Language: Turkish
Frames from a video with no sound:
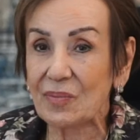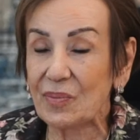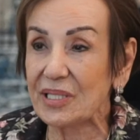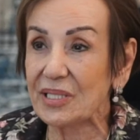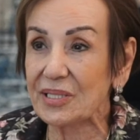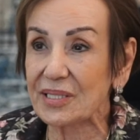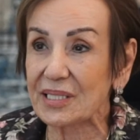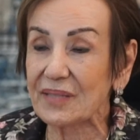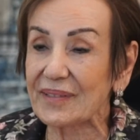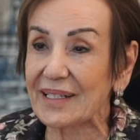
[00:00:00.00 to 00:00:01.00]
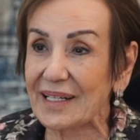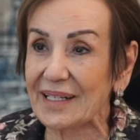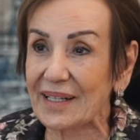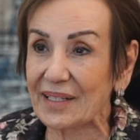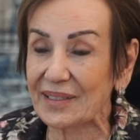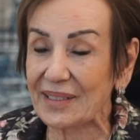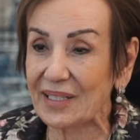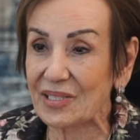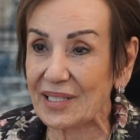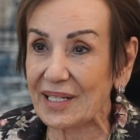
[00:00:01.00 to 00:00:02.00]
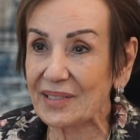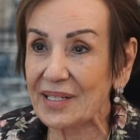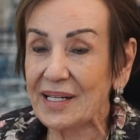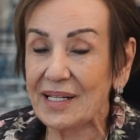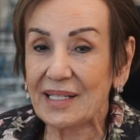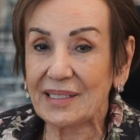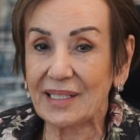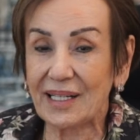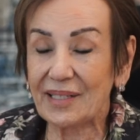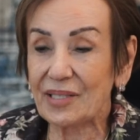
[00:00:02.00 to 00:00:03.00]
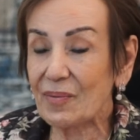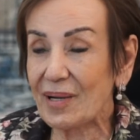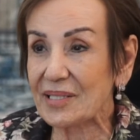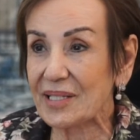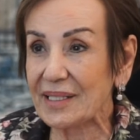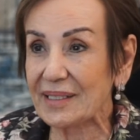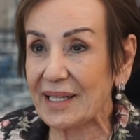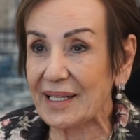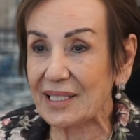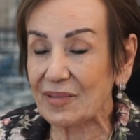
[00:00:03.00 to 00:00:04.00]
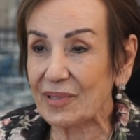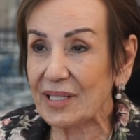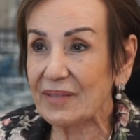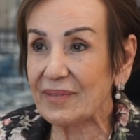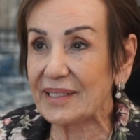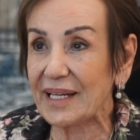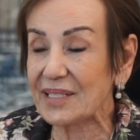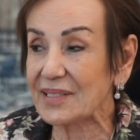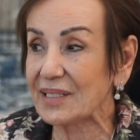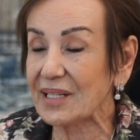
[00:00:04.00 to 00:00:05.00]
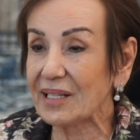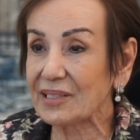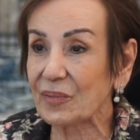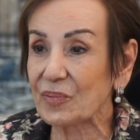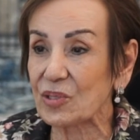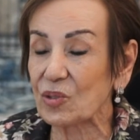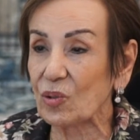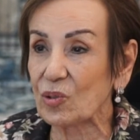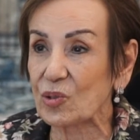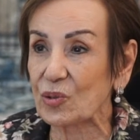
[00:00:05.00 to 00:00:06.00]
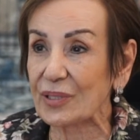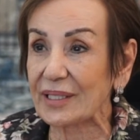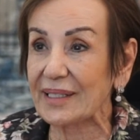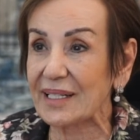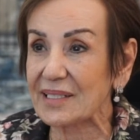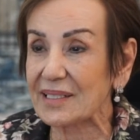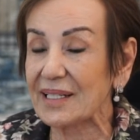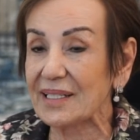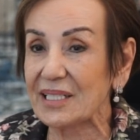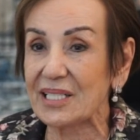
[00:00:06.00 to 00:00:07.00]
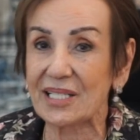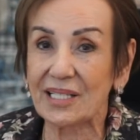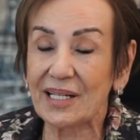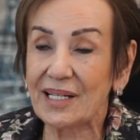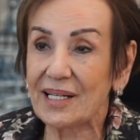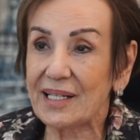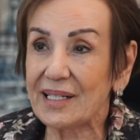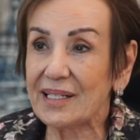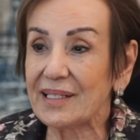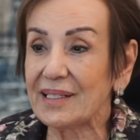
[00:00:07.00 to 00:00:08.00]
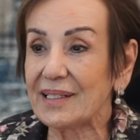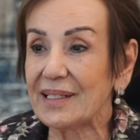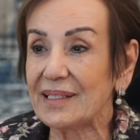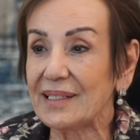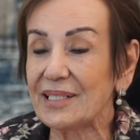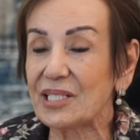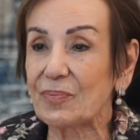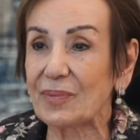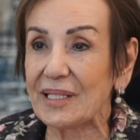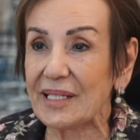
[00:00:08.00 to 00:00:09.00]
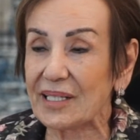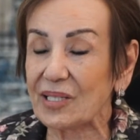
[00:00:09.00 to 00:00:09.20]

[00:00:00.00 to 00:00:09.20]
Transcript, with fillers: Birinci sınıfta gelen arkadaşlar e, temel sanat eğitimi ve tekstilin altyapısını oluşturacak tekstile giriş e, disiplinlerini